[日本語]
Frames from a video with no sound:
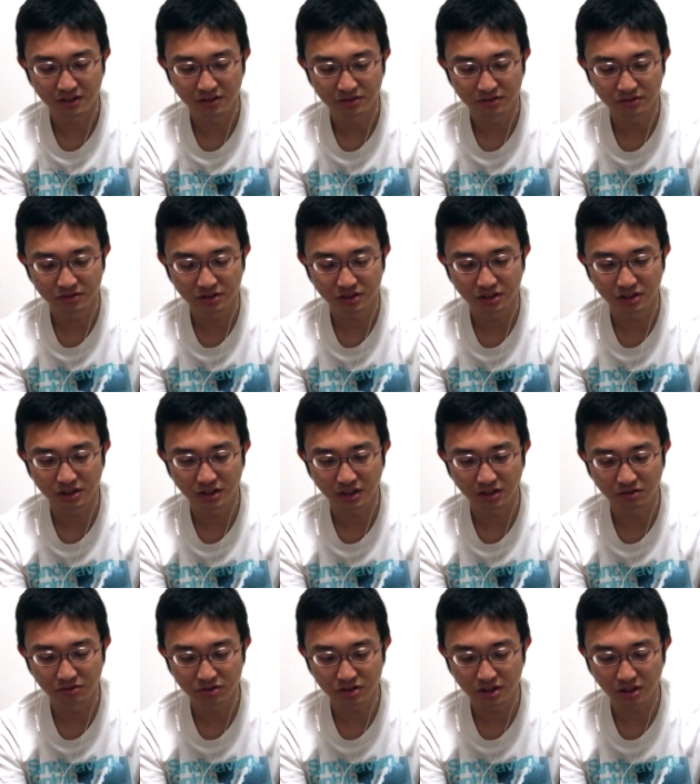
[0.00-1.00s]
4二
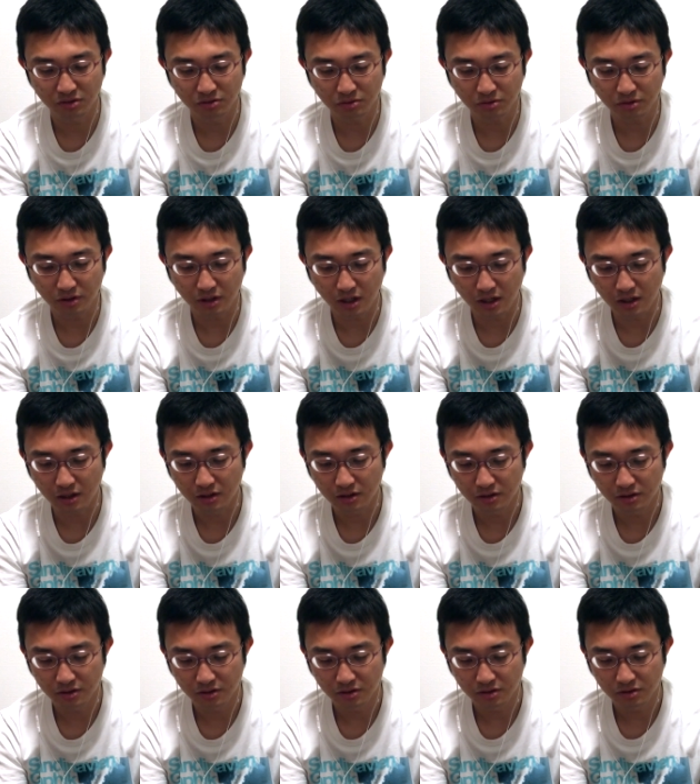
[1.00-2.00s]
銀打ちだと、あ、
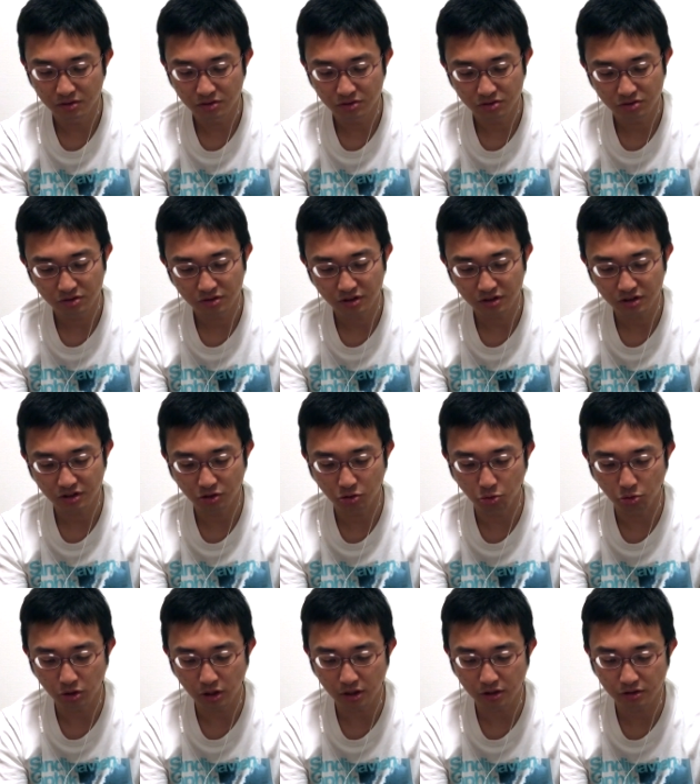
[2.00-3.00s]
しかし
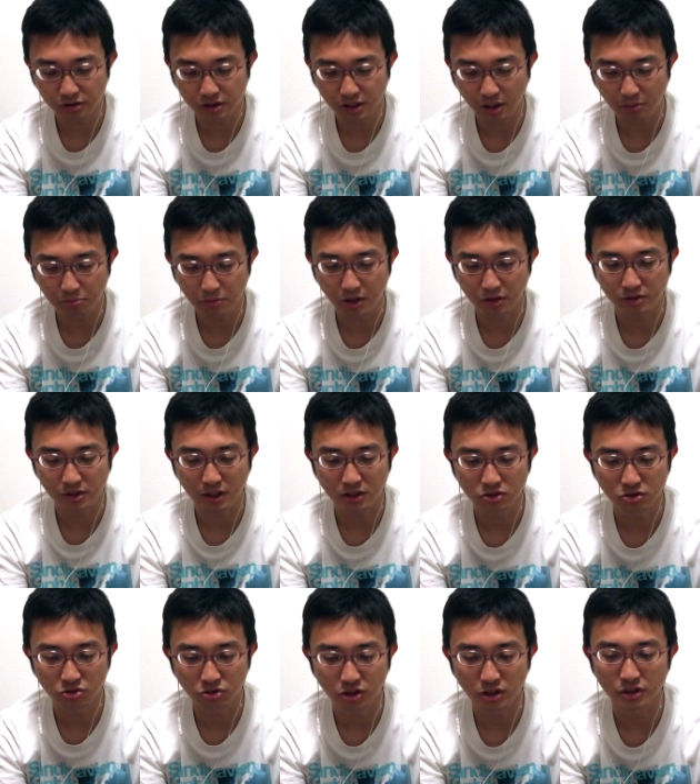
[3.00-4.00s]
互角
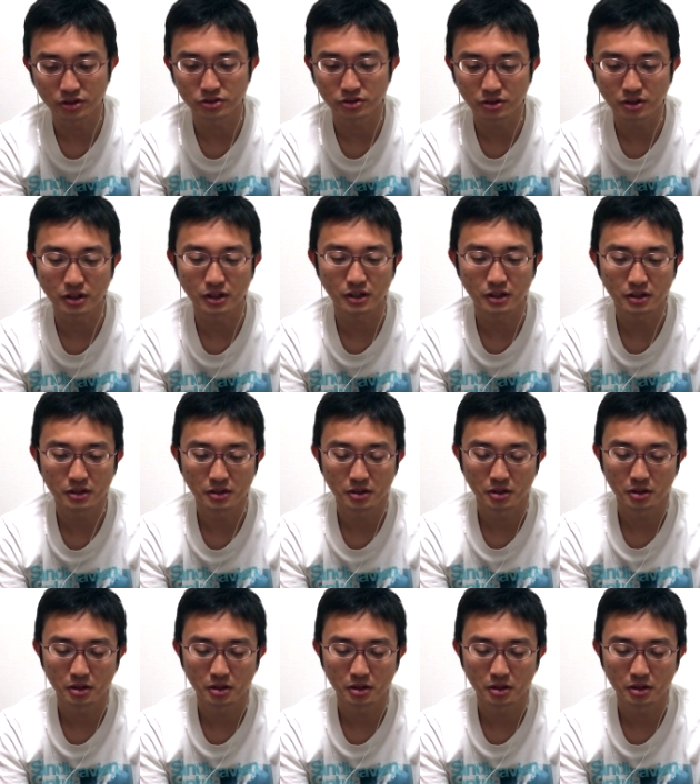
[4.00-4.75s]
332なんですね。